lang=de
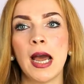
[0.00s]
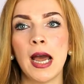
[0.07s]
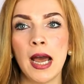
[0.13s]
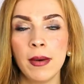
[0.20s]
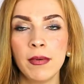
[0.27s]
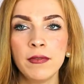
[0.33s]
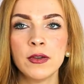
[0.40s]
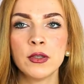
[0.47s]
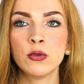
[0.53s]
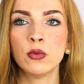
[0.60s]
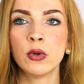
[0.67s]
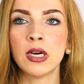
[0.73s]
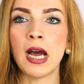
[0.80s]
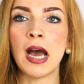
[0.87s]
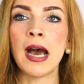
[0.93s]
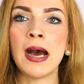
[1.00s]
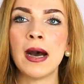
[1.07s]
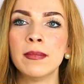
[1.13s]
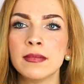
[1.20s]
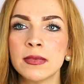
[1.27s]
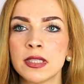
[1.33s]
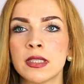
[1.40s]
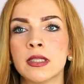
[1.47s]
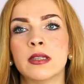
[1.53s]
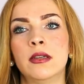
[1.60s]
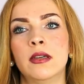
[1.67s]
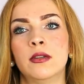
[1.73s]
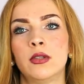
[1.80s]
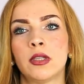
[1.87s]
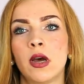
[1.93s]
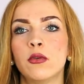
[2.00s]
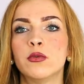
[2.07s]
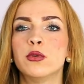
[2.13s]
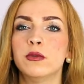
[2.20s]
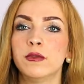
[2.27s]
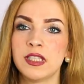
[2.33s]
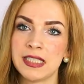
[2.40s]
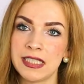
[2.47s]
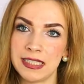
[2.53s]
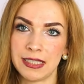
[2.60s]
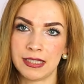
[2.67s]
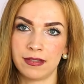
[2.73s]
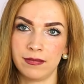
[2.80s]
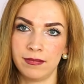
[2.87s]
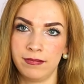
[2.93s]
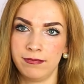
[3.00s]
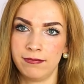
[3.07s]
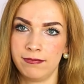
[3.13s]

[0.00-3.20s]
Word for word: aber versuche abends drauf zu verzichten.